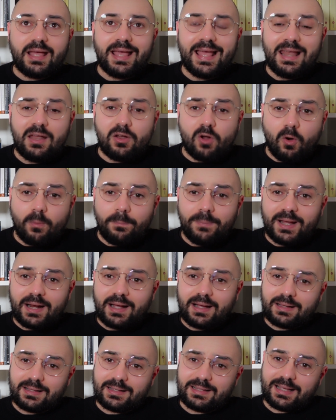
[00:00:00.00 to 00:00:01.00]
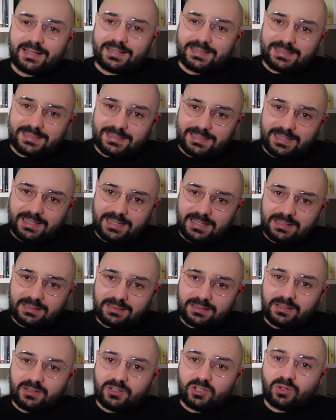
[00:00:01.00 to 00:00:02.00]
e l'opera si
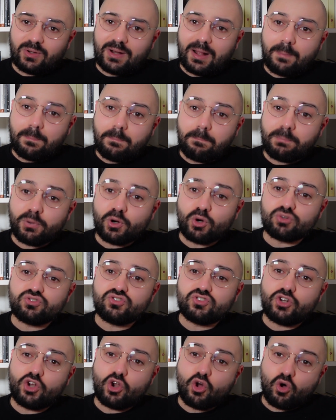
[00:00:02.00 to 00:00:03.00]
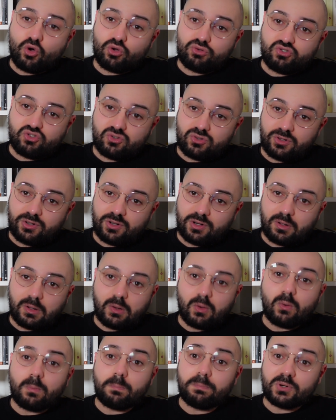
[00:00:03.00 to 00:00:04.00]
intitola Proslogion
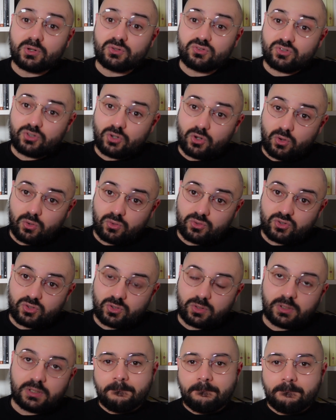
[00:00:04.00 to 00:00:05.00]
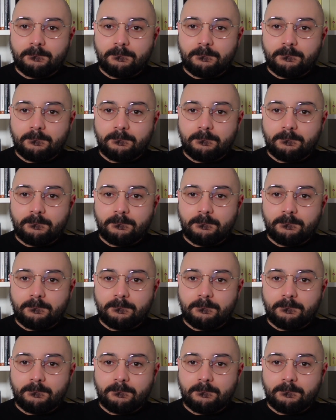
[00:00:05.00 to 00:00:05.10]
o Proslogio